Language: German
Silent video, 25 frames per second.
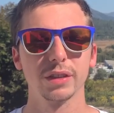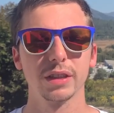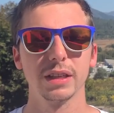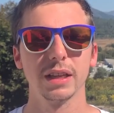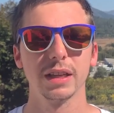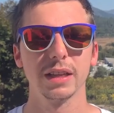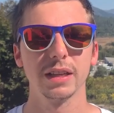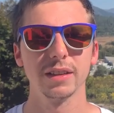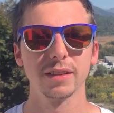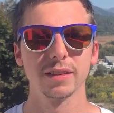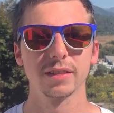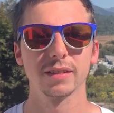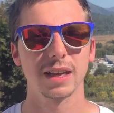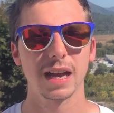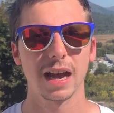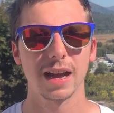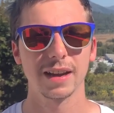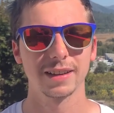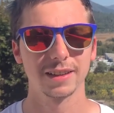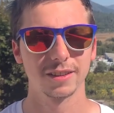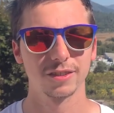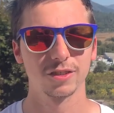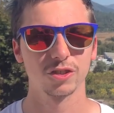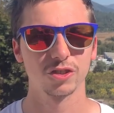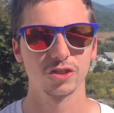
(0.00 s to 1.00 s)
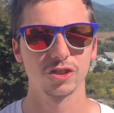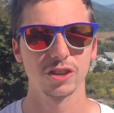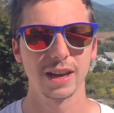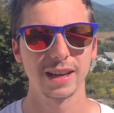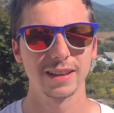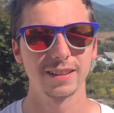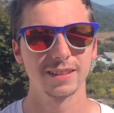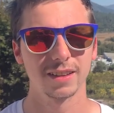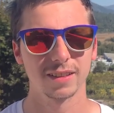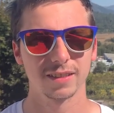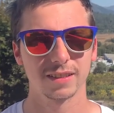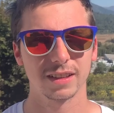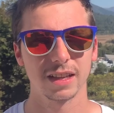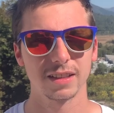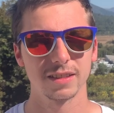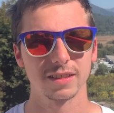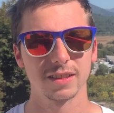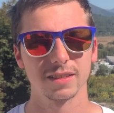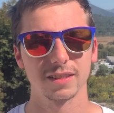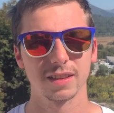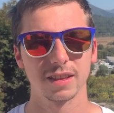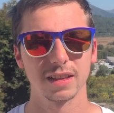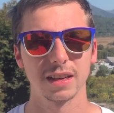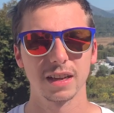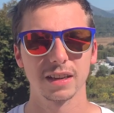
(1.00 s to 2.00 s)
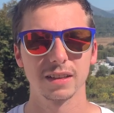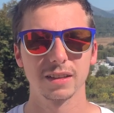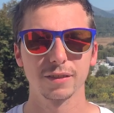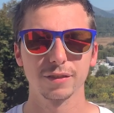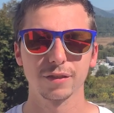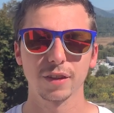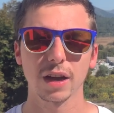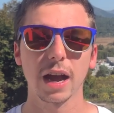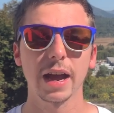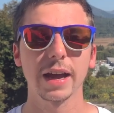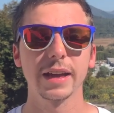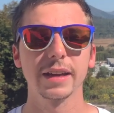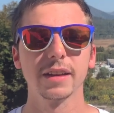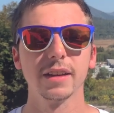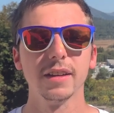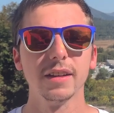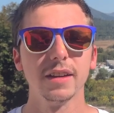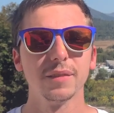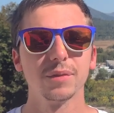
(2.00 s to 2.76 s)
hier ist gar nicht so schlecht, das Ganze ist relativ rein.